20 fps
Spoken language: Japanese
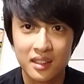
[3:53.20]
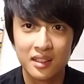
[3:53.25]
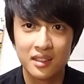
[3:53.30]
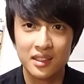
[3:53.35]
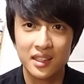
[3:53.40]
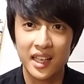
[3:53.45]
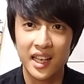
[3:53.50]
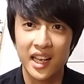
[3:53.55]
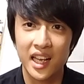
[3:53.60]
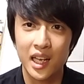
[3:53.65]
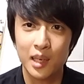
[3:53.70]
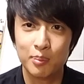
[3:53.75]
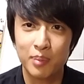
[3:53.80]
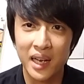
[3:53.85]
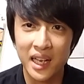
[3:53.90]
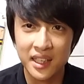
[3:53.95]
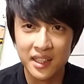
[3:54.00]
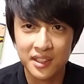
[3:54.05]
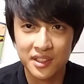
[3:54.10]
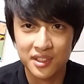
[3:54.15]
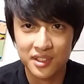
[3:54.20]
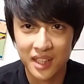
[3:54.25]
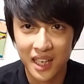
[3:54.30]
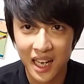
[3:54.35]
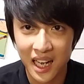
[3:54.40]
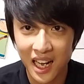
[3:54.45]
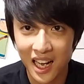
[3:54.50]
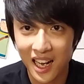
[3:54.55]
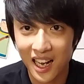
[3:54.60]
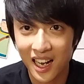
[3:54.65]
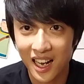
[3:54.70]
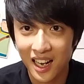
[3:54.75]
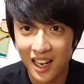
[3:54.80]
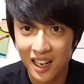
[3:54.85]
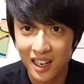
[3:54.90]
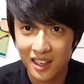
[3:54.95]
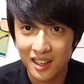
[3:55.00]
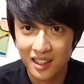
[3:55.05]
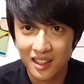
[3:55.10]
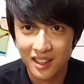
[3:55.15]
で、バイクが、
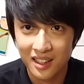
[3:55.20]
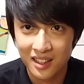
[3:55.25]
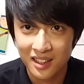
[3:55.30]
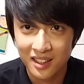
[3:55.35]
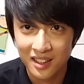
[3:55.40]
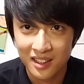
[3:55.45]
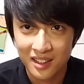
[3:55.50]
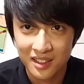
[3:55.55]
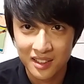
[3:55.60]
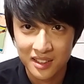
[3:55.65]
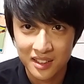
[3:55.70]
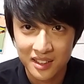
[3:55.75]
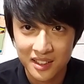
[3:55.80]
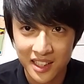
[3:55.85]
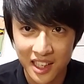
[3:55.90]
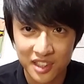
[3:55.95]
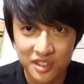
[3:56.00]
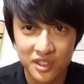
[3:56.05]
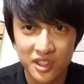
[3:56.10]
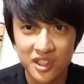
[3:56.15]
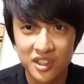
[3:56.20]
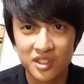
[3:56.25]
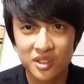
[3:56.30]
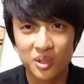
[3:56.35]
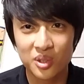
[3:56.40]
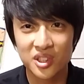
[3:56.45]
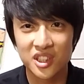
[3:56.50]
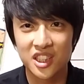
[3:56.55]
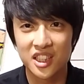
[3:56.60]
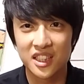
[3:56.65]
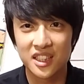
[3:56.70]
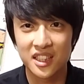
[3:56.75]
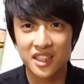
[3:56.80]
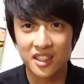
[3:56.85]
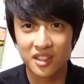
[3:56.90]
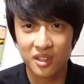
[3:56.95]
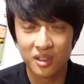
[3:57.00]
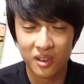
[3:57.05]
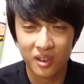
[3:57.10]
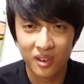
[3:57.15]
ひゃくにじゅうごシーシー
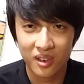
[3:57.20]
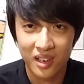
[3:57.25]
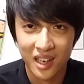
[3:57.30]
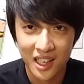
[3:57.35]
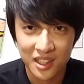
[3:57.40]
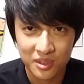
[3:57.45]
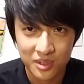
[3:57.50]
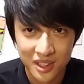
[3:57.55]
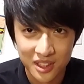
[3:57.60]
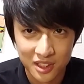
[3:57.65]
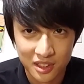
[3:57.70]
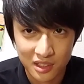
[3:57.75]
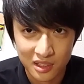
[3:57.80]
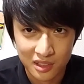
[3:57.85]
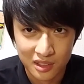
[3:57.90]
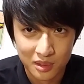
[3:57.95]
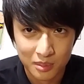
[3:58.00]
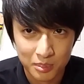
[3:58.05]
のアドレス